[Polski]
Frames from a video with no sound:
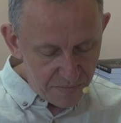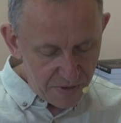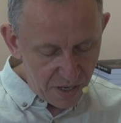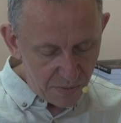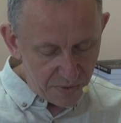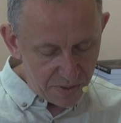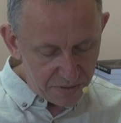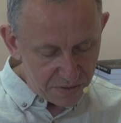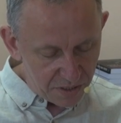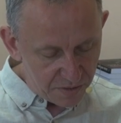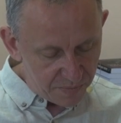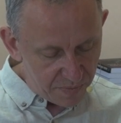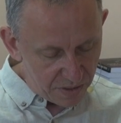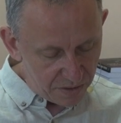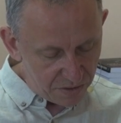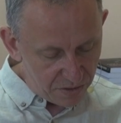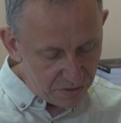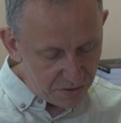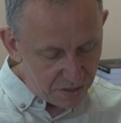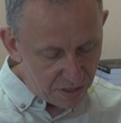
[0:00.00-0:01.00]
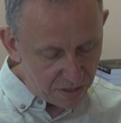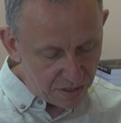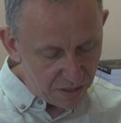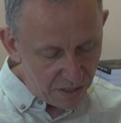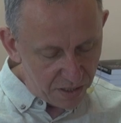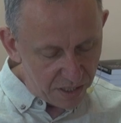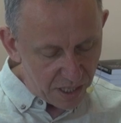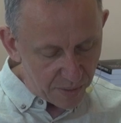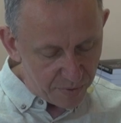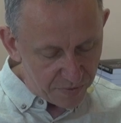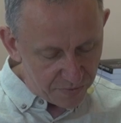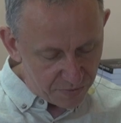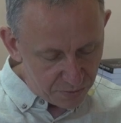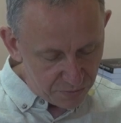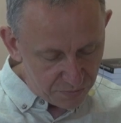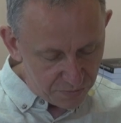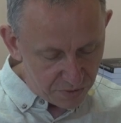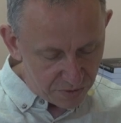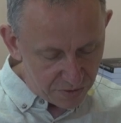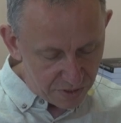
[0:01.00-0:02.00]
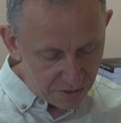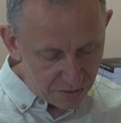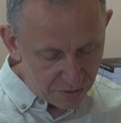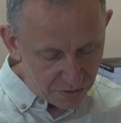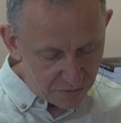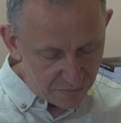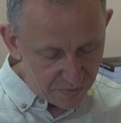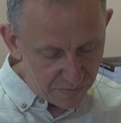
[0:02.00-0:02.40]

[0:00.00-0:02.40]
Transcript: miał SS-man Ginter kilka powodów do tego,